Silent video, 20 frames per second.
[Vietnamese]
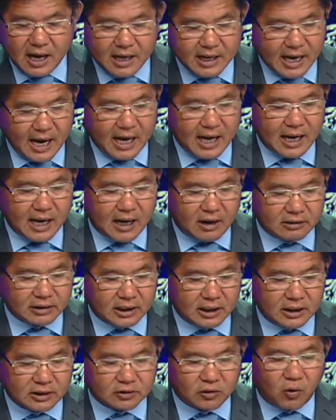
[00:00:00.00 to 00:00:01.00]
nặng là có
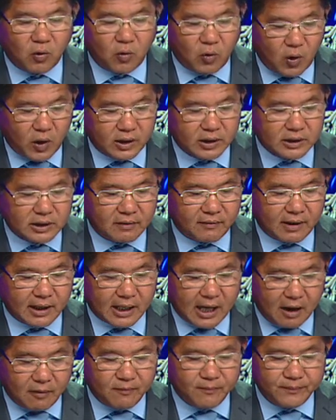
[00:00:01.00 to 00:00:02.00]
thể ở tù luôn chứ không phải
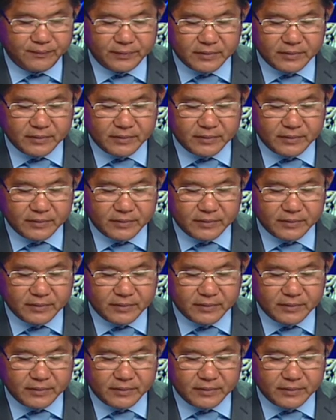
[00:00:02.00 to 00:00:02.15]
không